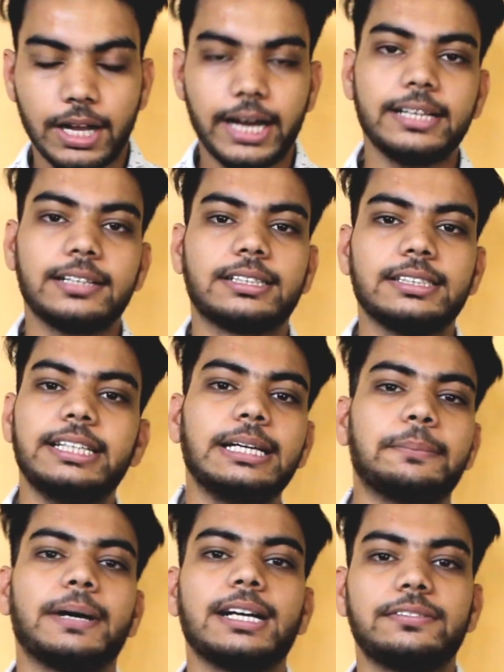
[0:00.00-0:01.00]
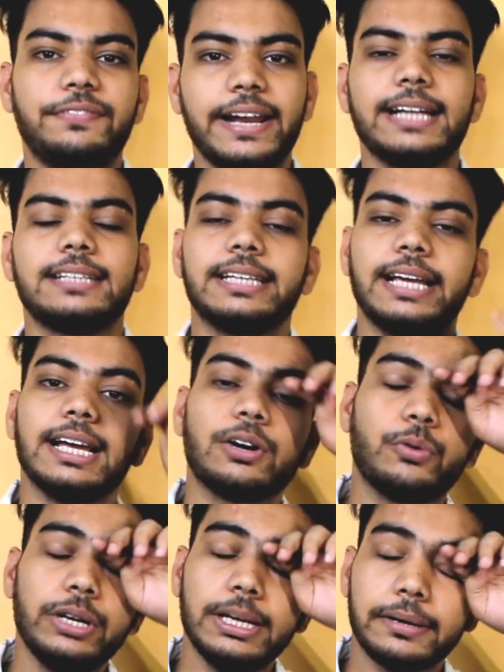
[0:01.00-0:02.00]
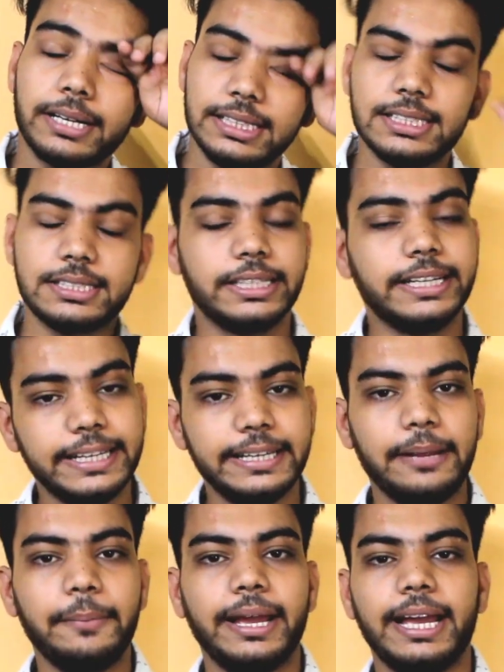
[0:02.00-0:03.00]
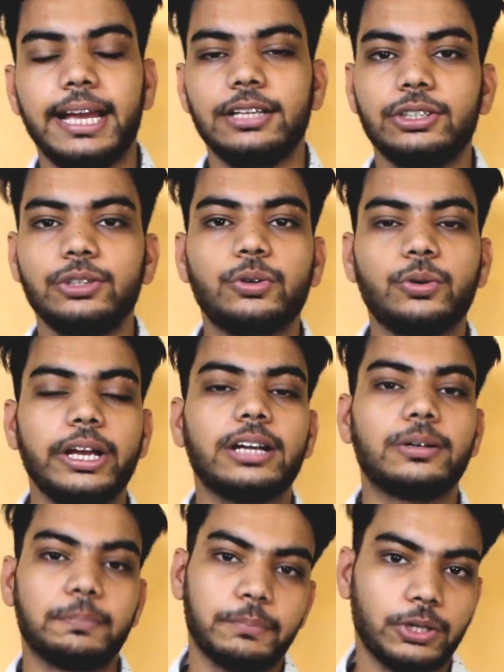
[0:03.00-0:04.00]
हर किसी के पास फ्लैट्स हैं या कोई कंजस्टेड एरिया में है जिनको एक